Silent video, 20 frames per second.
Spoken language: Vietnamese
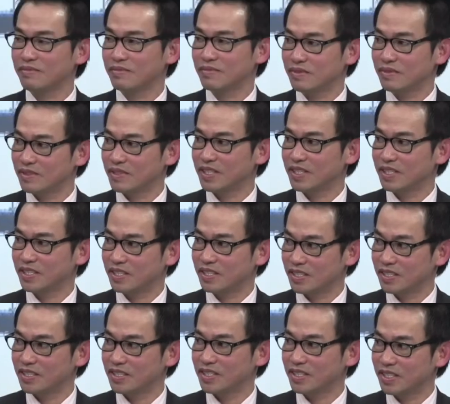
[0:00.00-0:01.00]
thành ra là mình phải
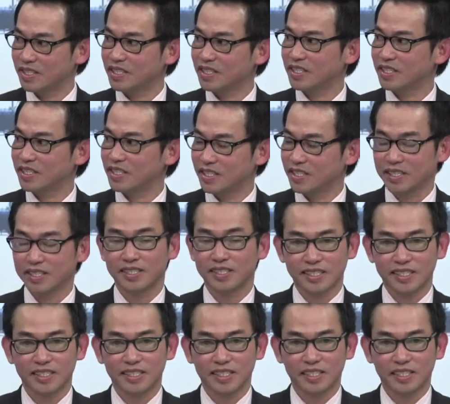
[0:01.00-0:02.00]
dùng những phương thức như là đo